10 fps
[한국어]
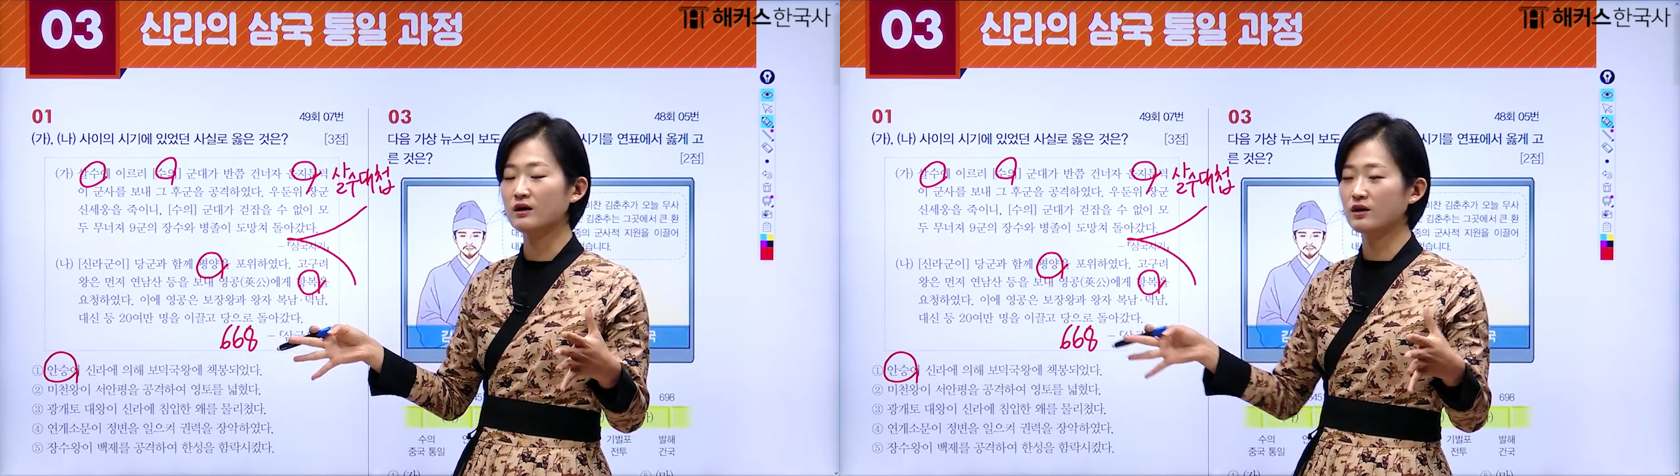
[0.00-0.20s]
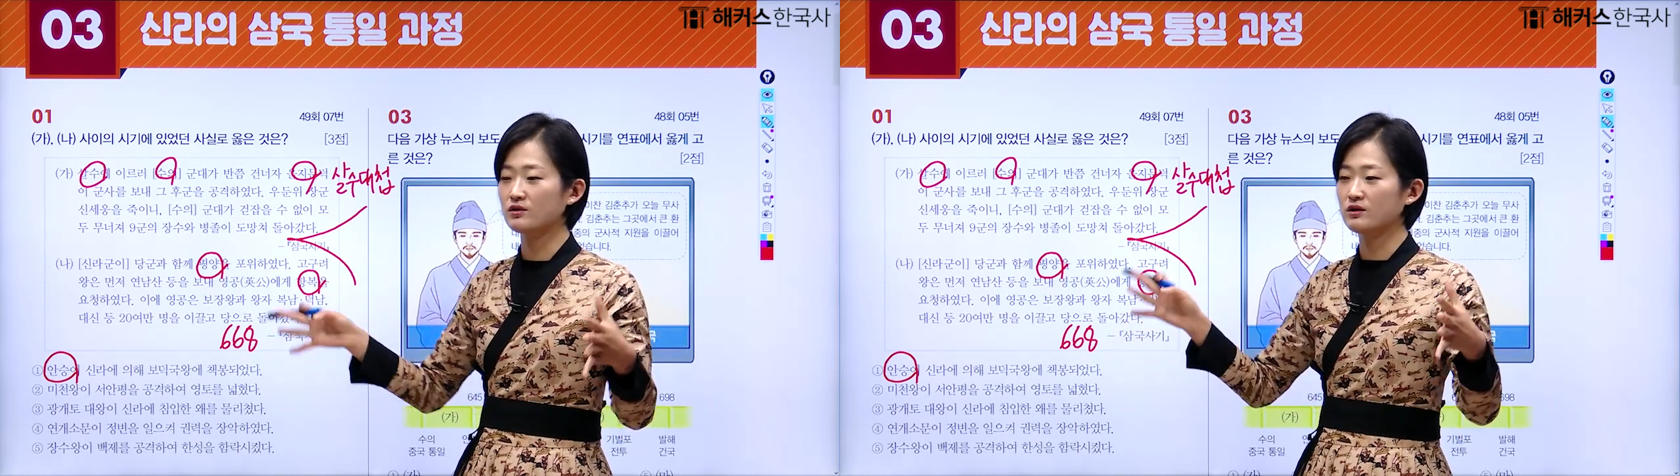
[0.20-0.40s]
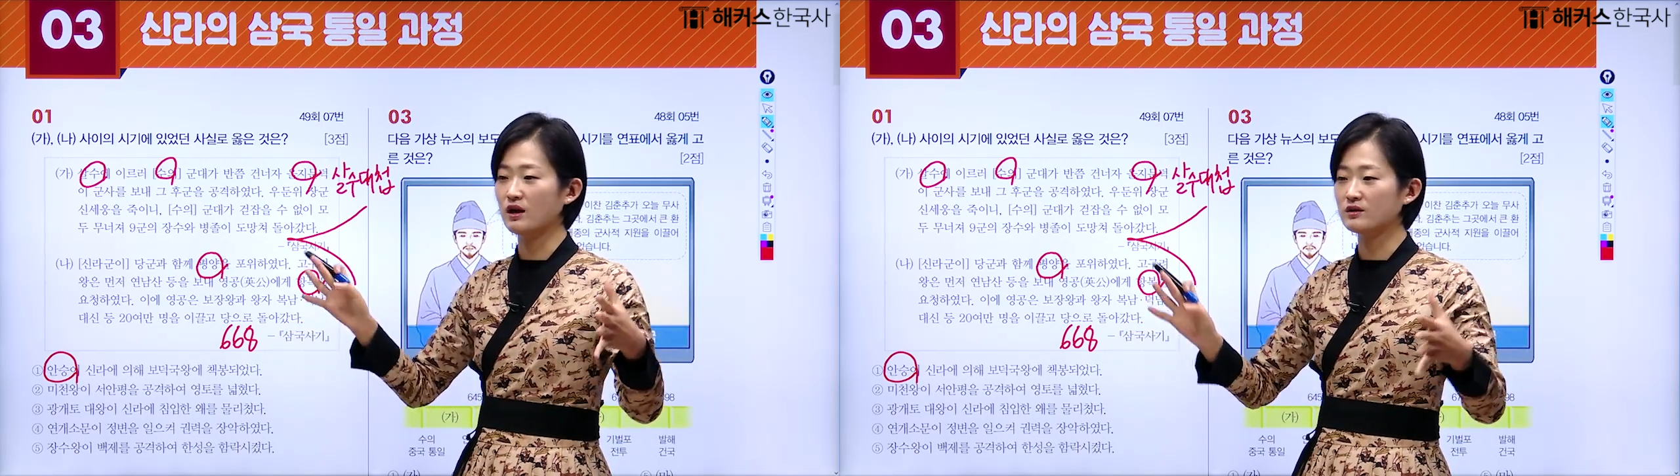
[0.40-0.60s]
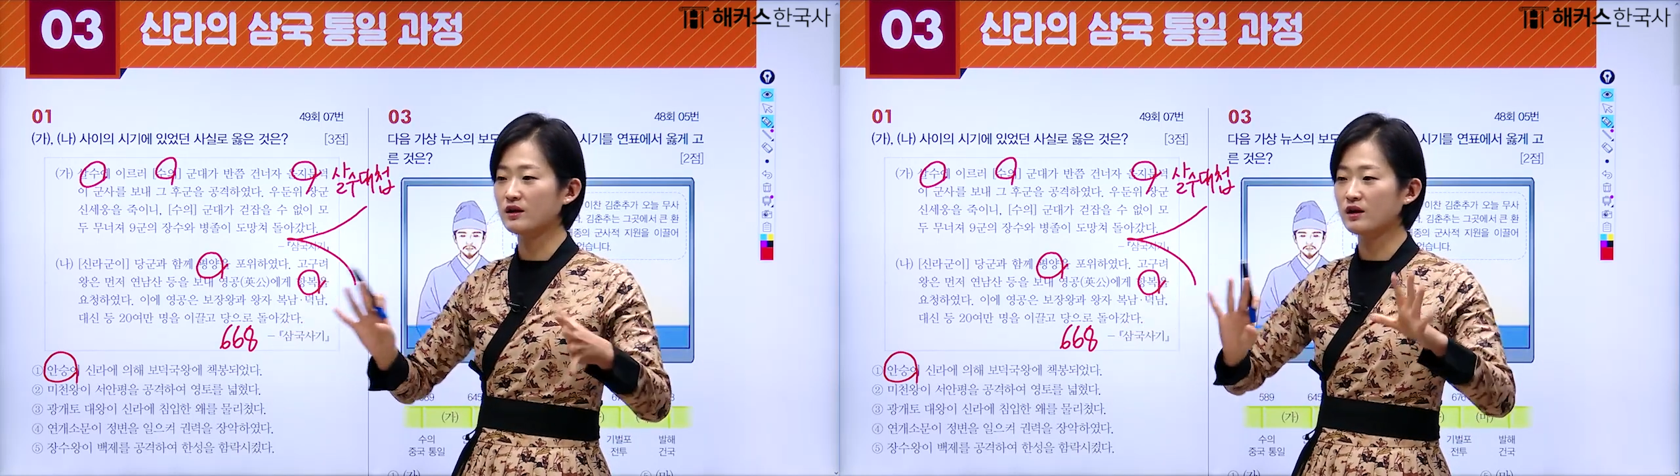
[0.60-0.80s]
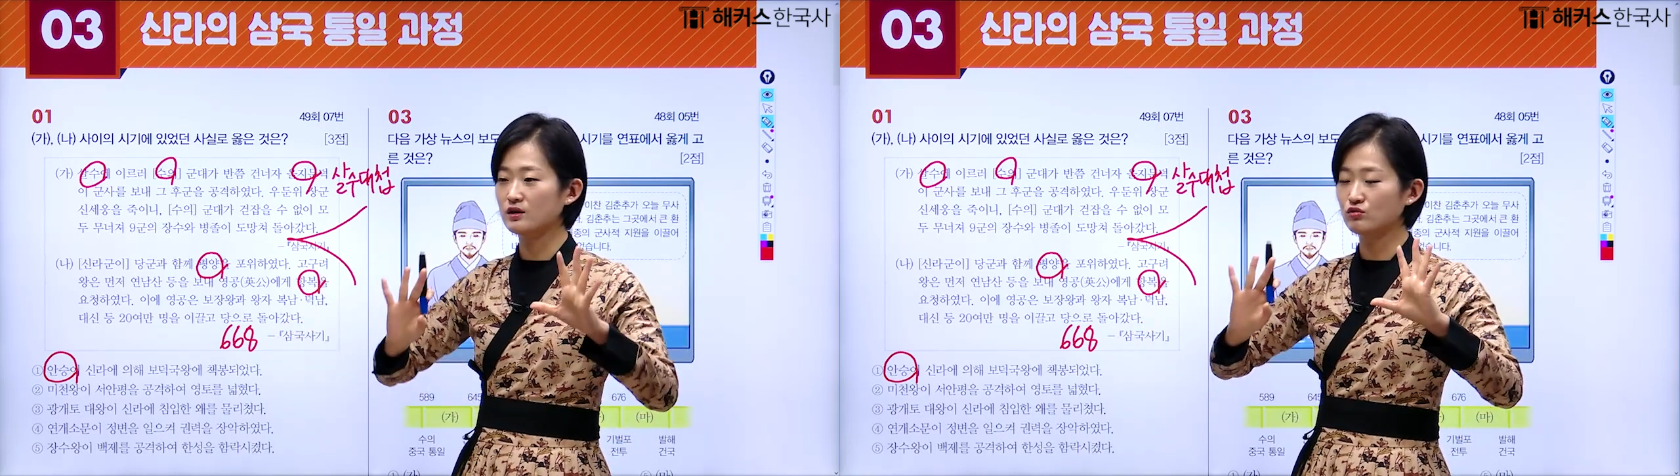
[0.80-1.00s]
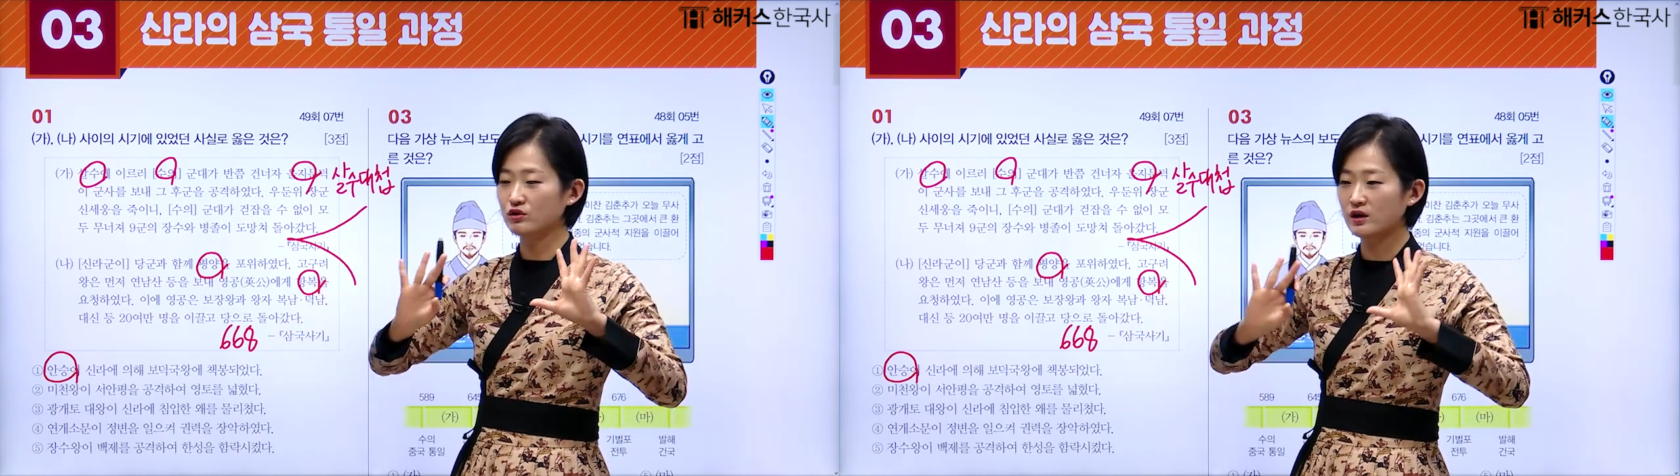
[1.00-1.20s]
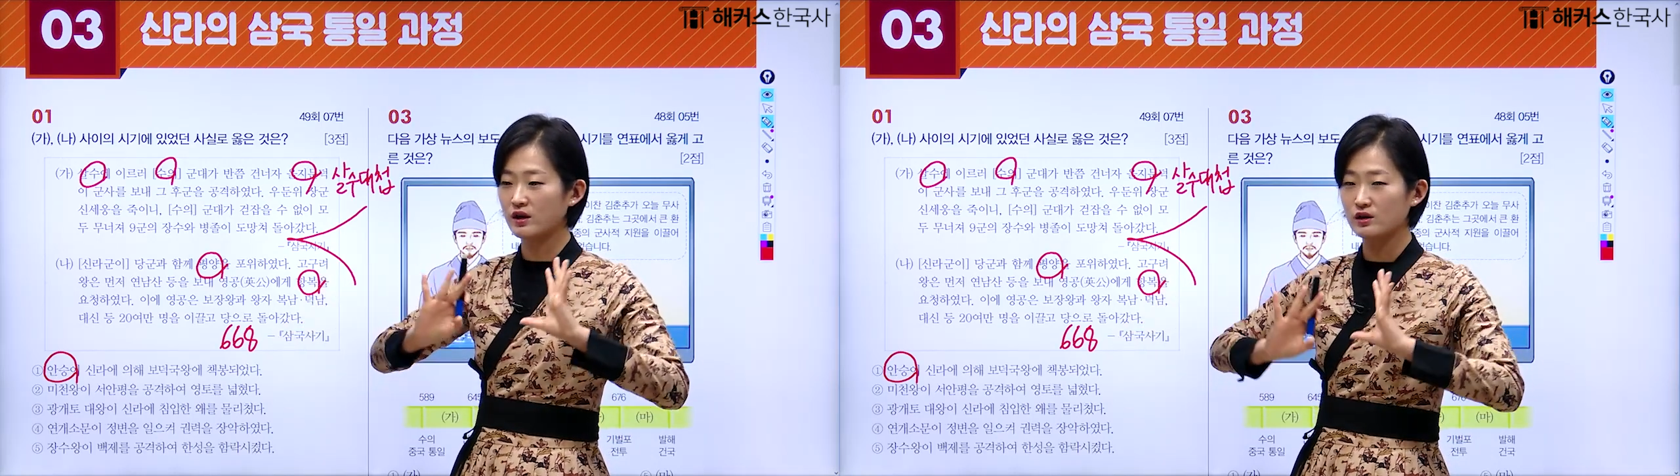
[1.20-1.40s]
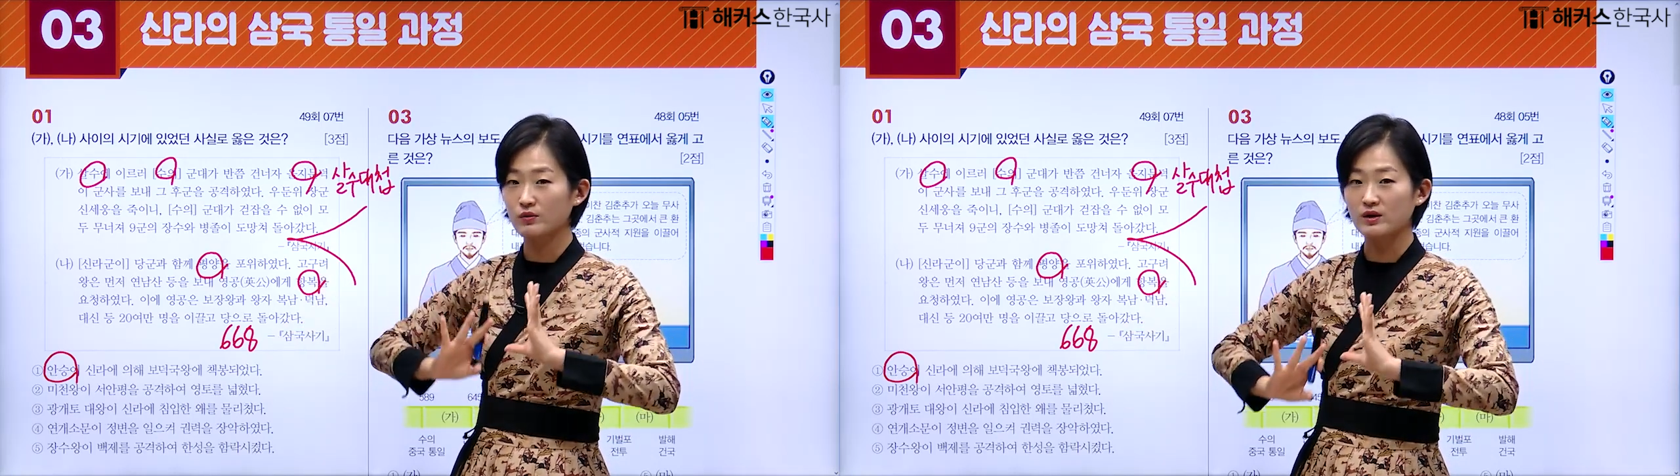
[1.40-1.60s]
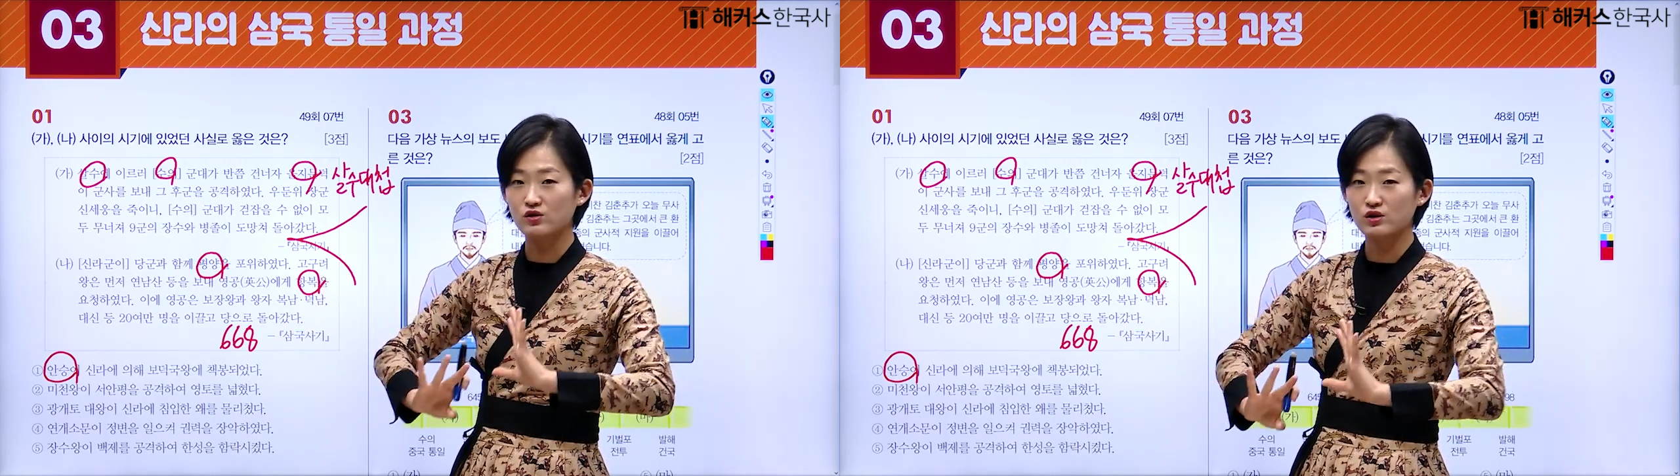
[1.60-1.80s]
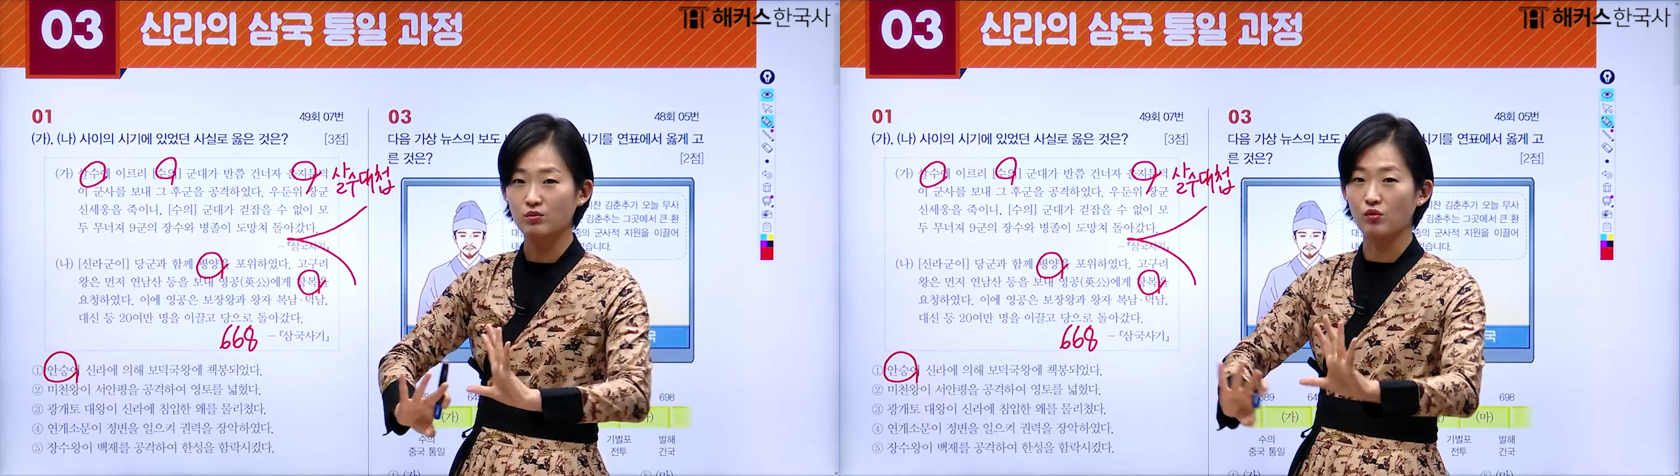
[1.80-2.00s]
그래서 당나라를 우리나라에서
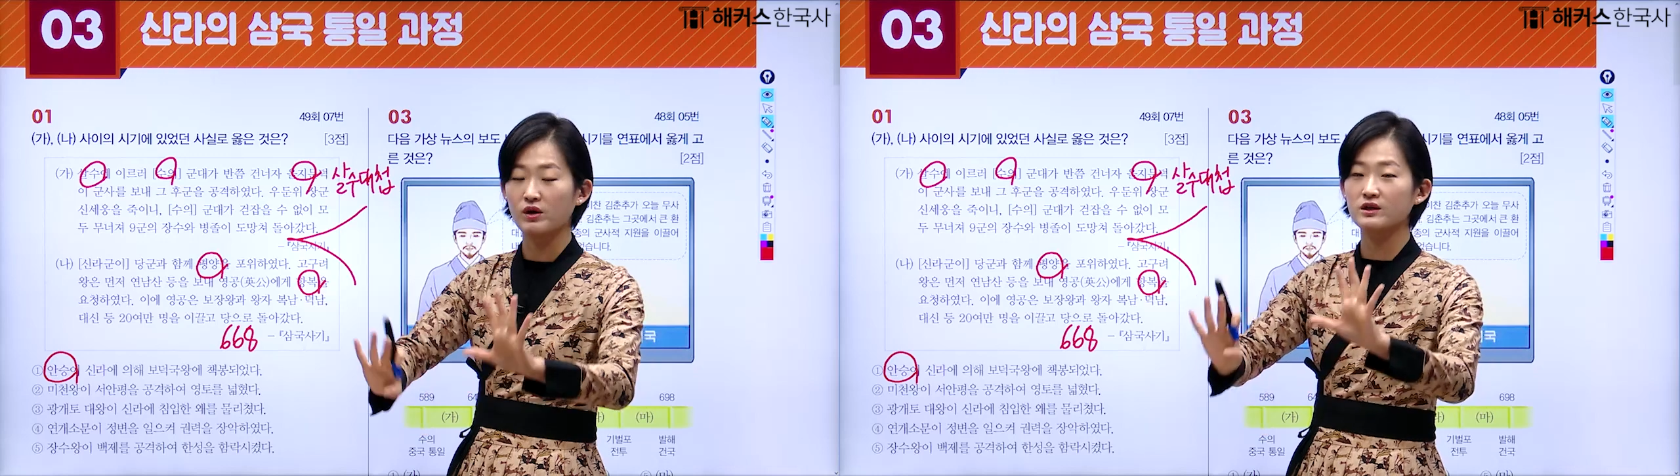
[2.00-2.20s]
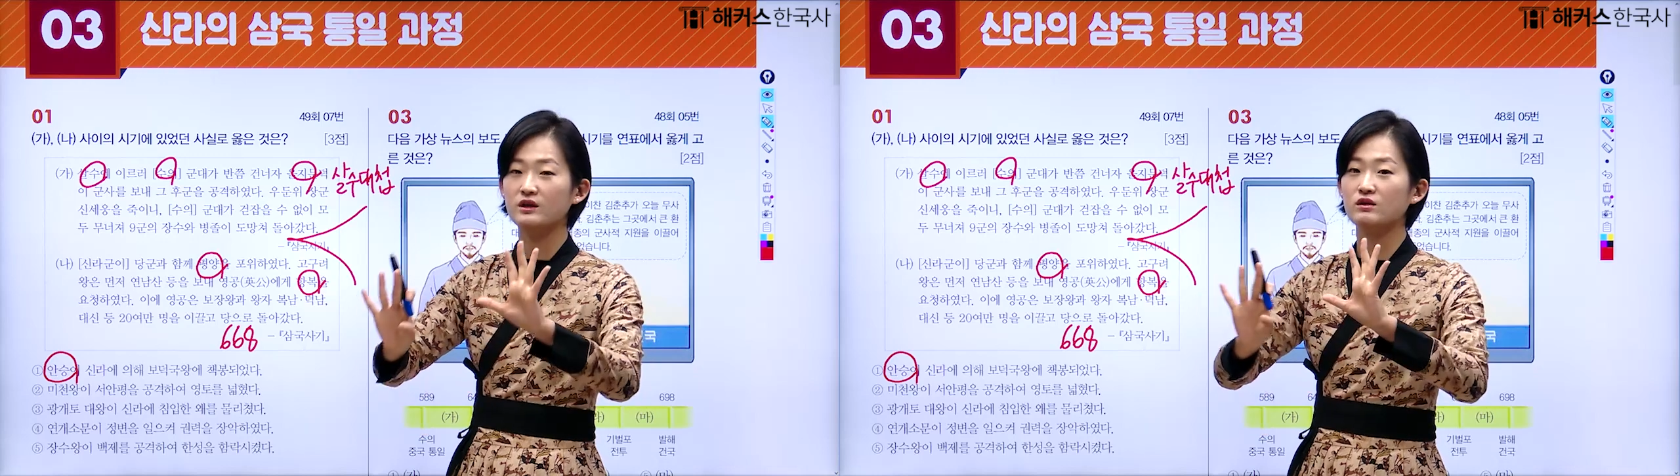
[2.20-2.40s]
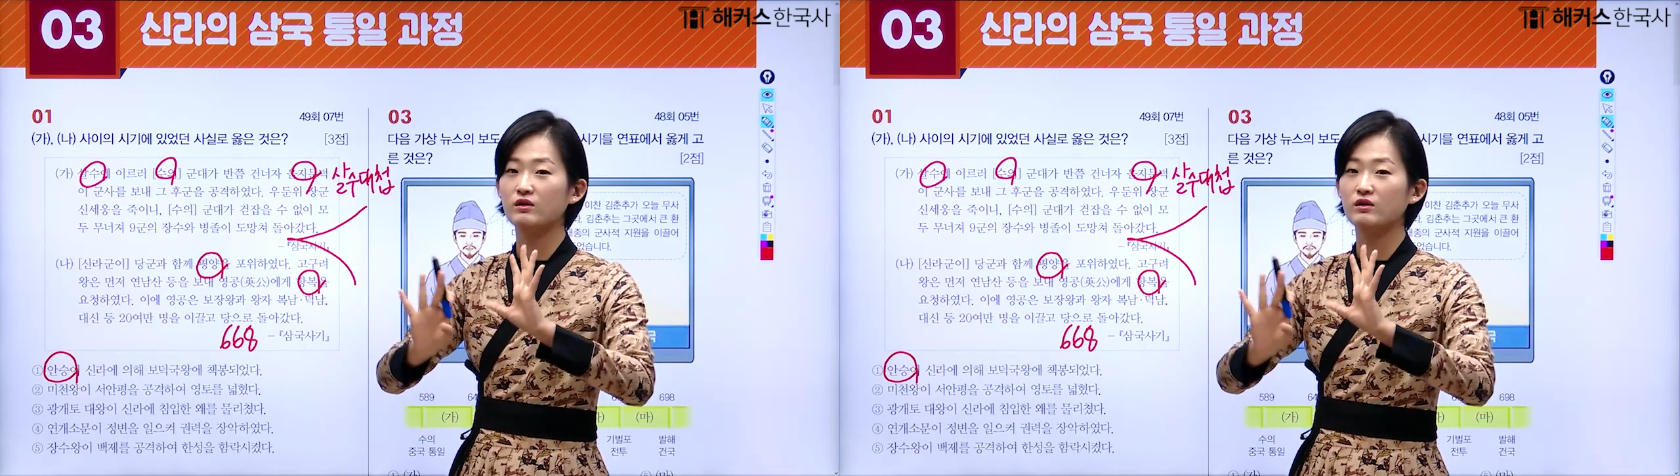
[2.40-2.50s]
완전히 몰아내는